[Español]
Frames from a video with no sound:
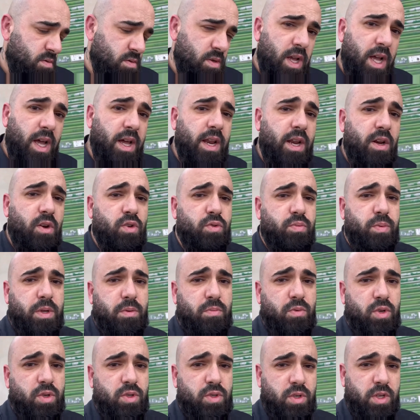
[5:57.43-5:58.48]
Ahora nos
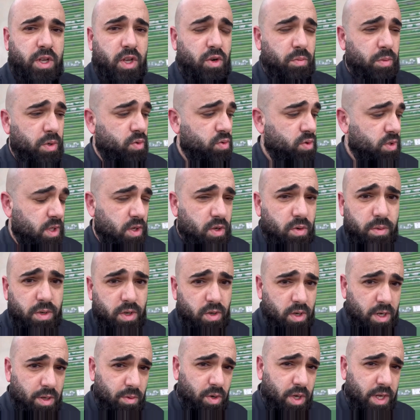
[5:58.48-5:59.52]
vemos, que no me gusta comer
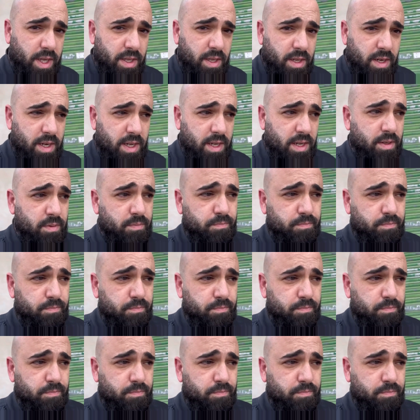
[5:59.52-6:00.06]
con la boca llena.